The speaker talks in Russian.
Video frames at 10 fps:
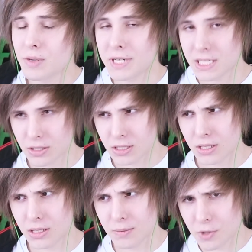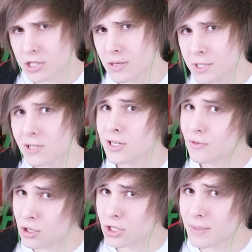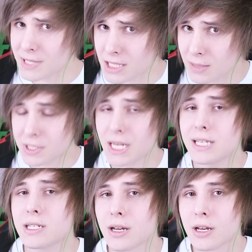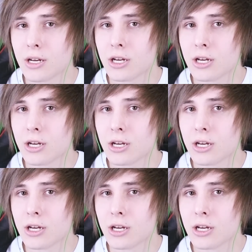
и вы перейдете на прошлый эпизод. и Его тоже обязательно посмотрите.